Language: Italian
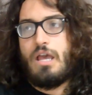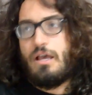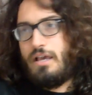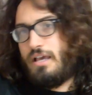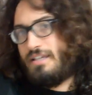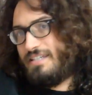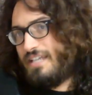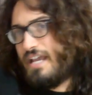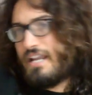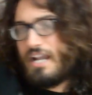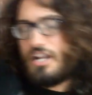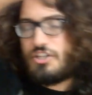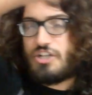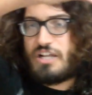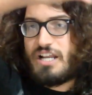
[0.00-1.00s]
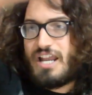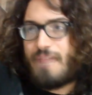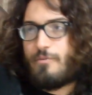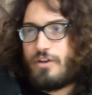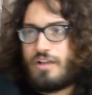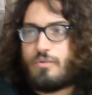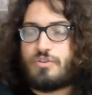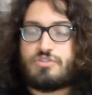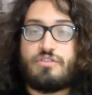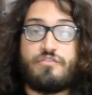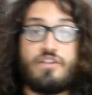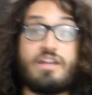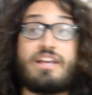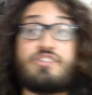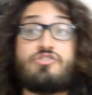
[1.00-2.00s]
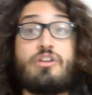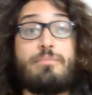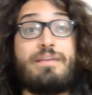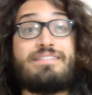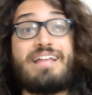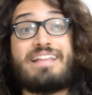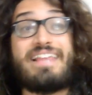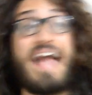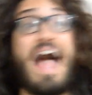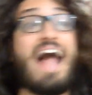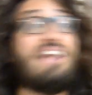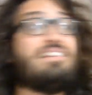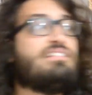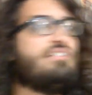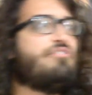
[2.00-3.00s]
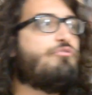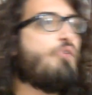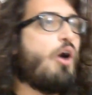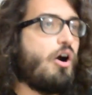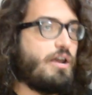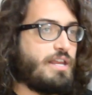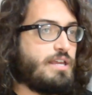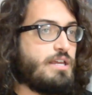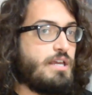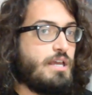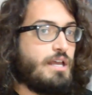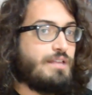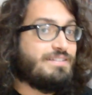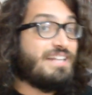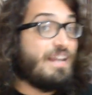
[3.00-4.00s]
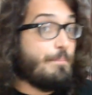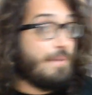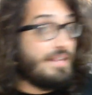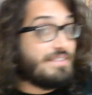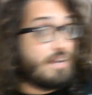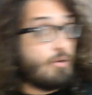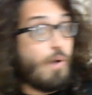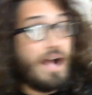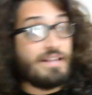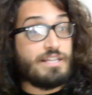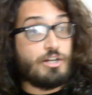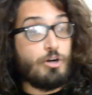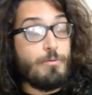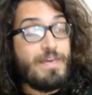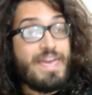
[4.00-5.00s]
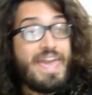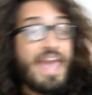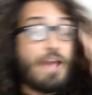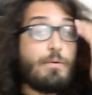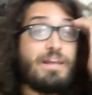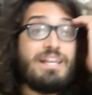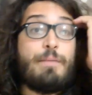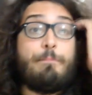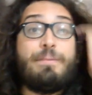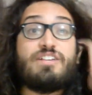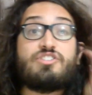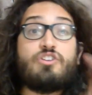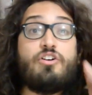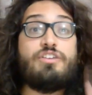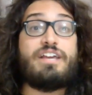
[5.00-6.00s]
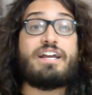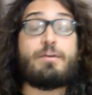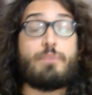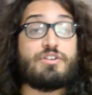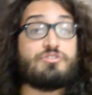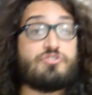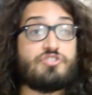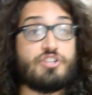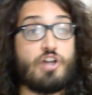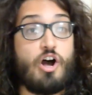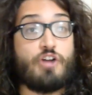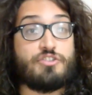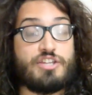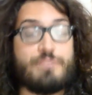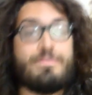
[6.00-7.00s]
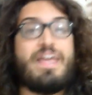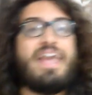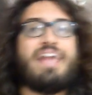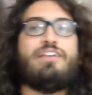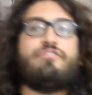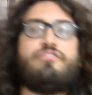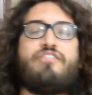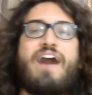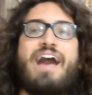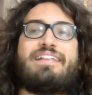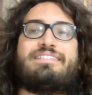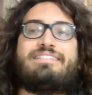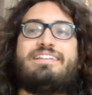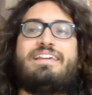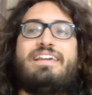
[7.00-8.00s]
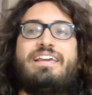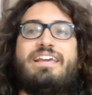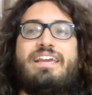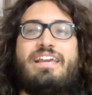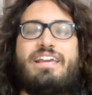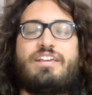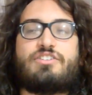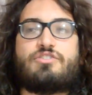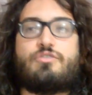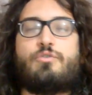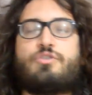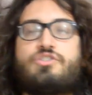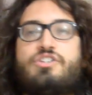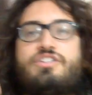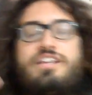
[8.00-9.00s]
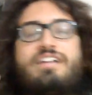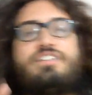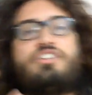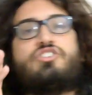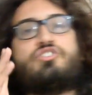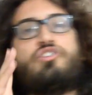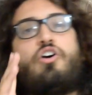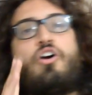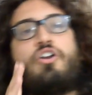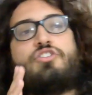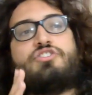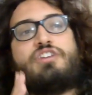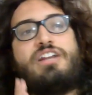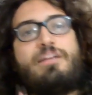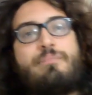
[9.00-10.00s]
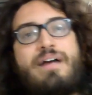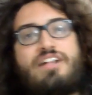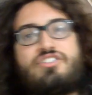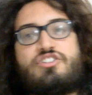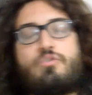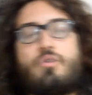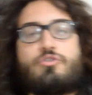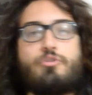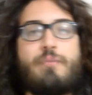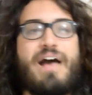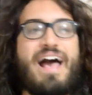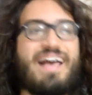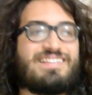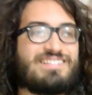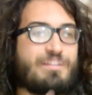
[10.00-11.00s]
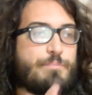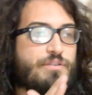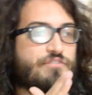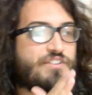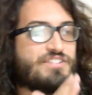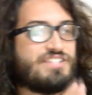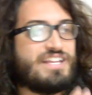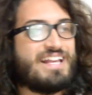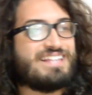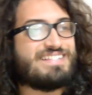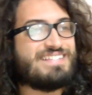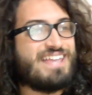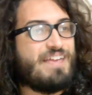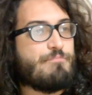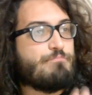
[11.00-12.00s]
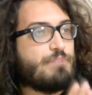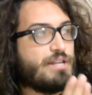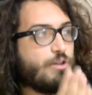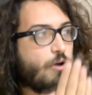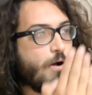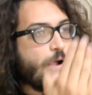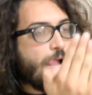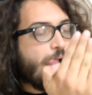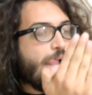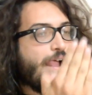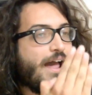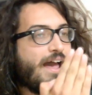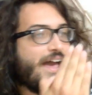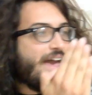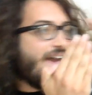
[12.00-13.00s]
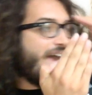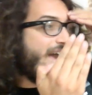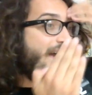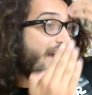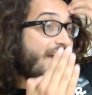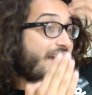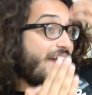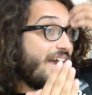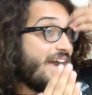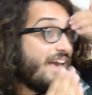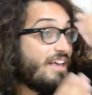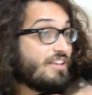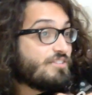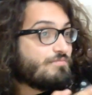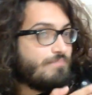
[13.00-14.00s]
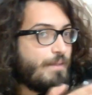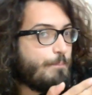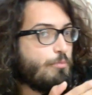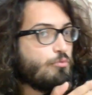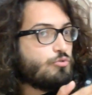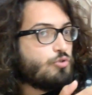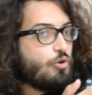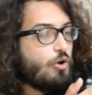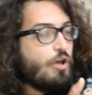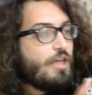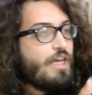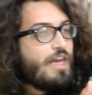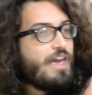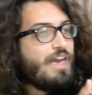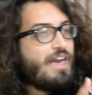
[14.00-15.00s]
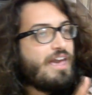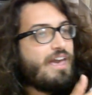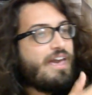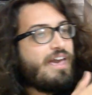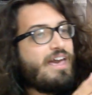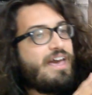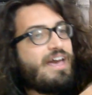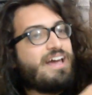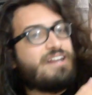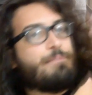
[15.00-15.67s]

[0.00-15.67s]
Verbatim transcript: eh, sia nella ricerca Nemo che in questo film, che sono ambientate al di fuori dell'ambiente acquatico e quindi bisogna che questo si noti infatti sono riusciti a distorcere le immagini quanto basta per far sì che sembrino eh, appunto eh,